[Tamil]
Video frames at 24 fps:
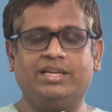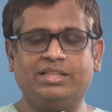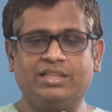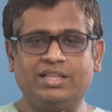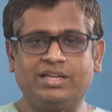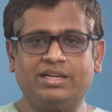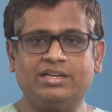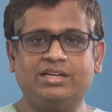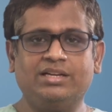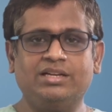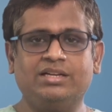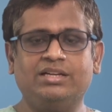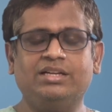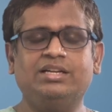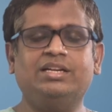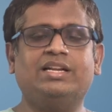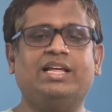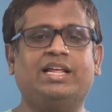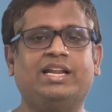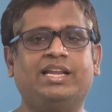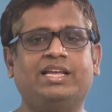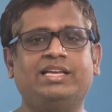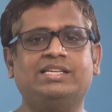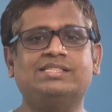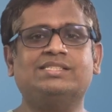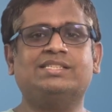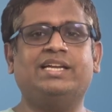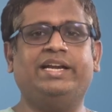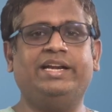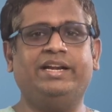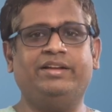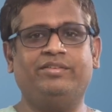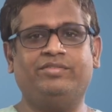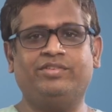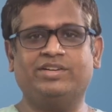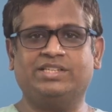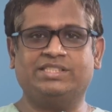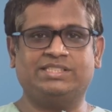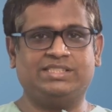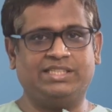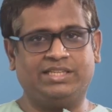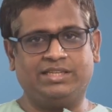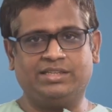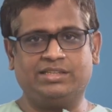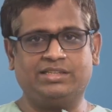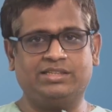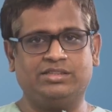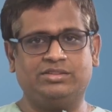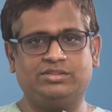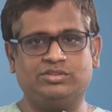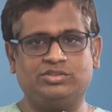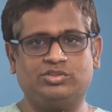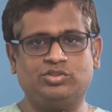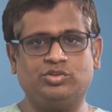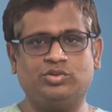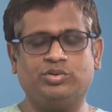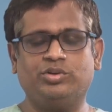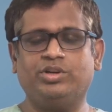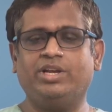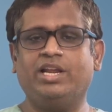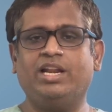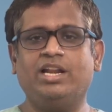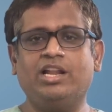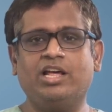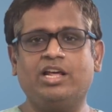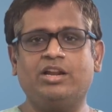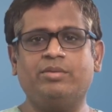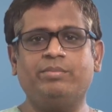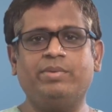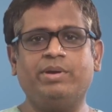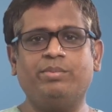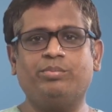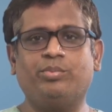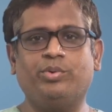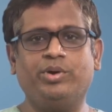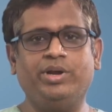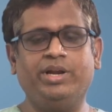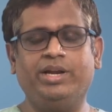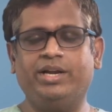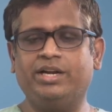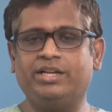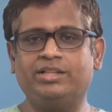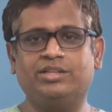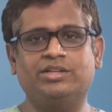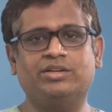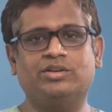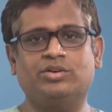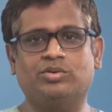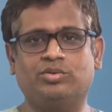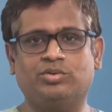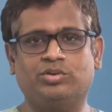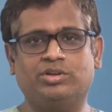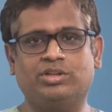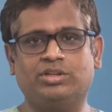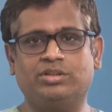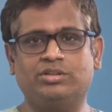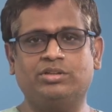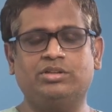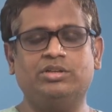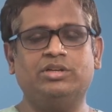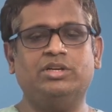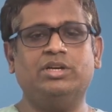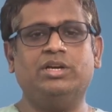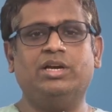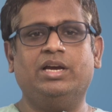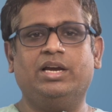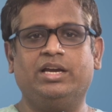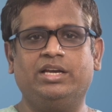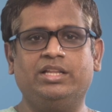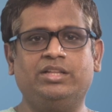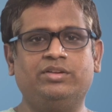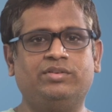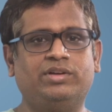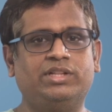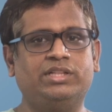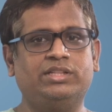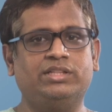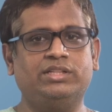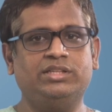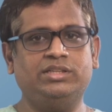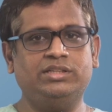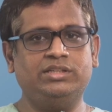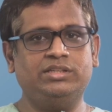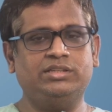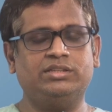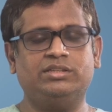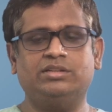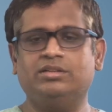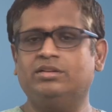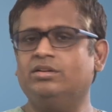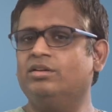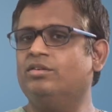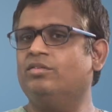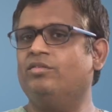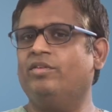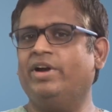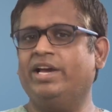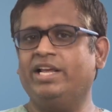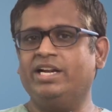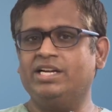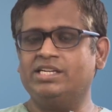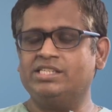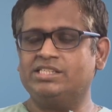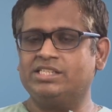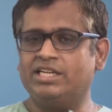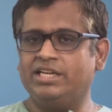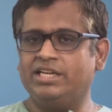இதற்குன்னு நிறைய சைடு எஃபெக்ட்ஸ் இருக்குது ஸோ எல்லாருமே போய் எடுத்துக்கக்கூடாது இது வந்து வைரல்